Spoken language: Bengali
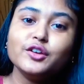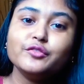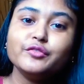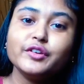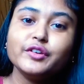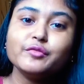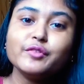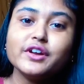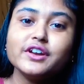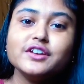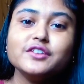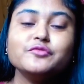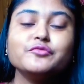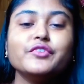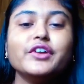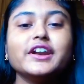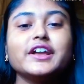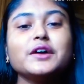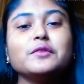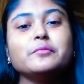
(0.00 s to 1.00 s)
এভরিওয়ান
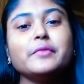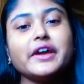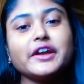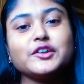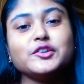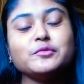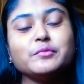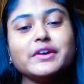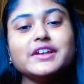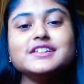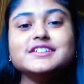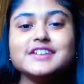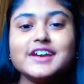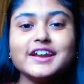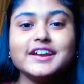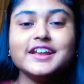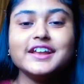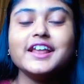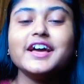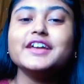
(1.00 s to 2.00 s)
ওয়েলকাম ব্যাক টু মাই
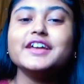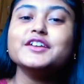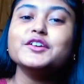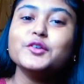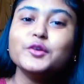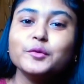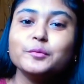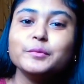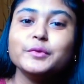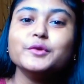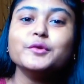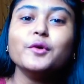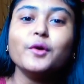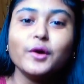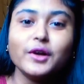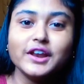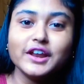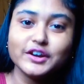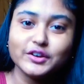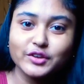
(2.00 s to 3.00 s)
চ্যানেল আই হোপ ইউ
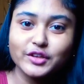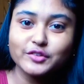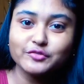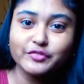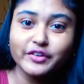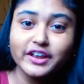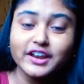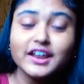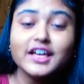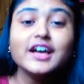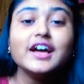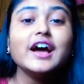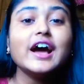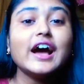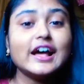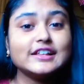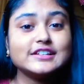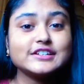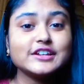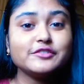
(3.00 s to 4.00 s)
অল আর ডুইং ওয়েল
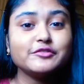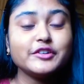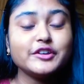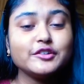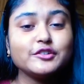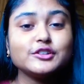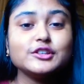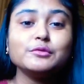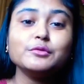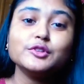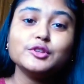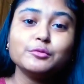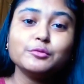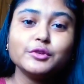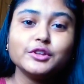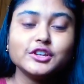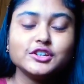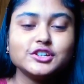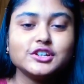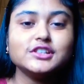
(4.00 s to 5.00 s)
আজকের ভিডিওতে আমি
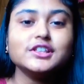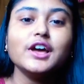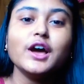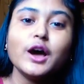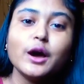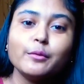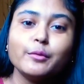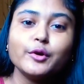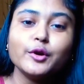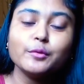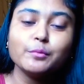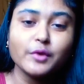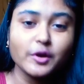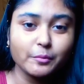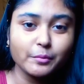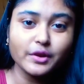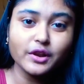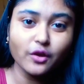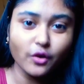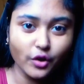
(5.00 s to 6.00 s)
তোমাদের সাথে আবারও
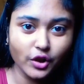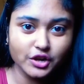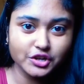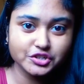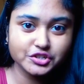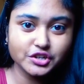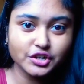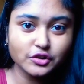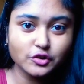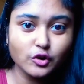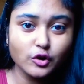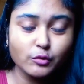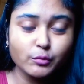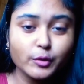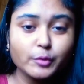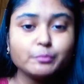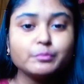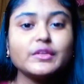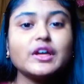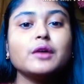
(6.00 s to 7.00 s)
পার্পল হল শেয়ার করব
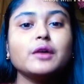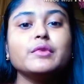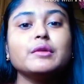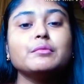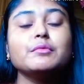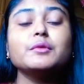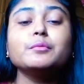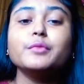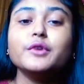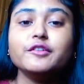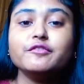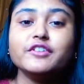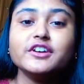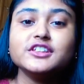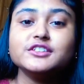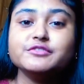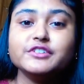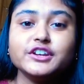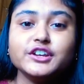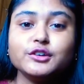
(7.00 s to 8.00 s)
আমি আমার প্রিভিয়াস
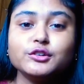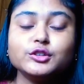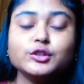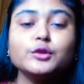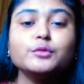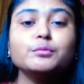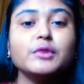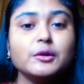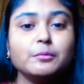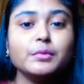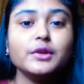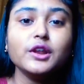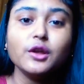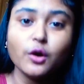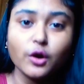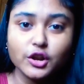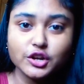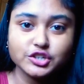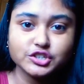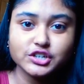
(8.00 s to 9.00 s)
ভিডিওতেও পার্পল
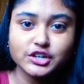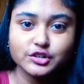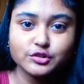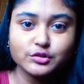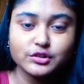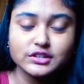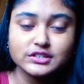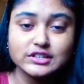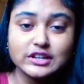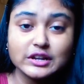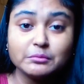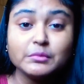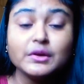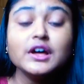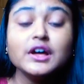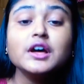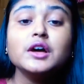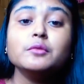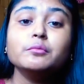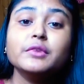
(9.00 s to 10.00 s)
হল শেয়ার করেছিলাম
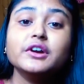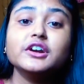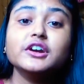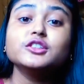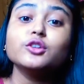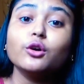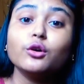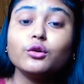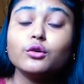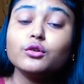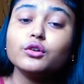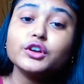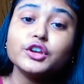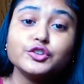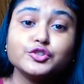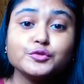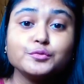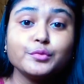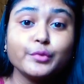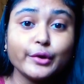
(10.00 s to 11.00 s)
বাট তখনও
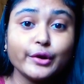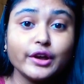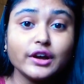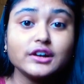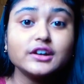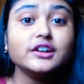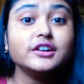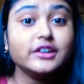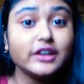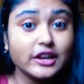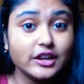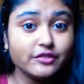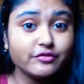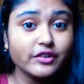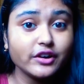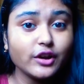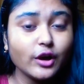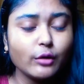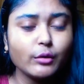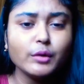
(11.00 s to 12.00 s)
কিছু প্রোডাক্ট
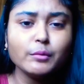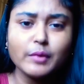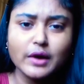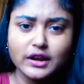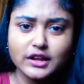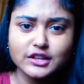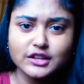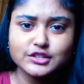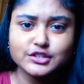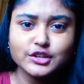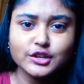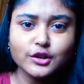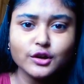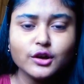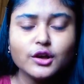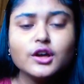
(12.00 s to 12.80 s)
ডেলিভার হওয়া বাকি ছিল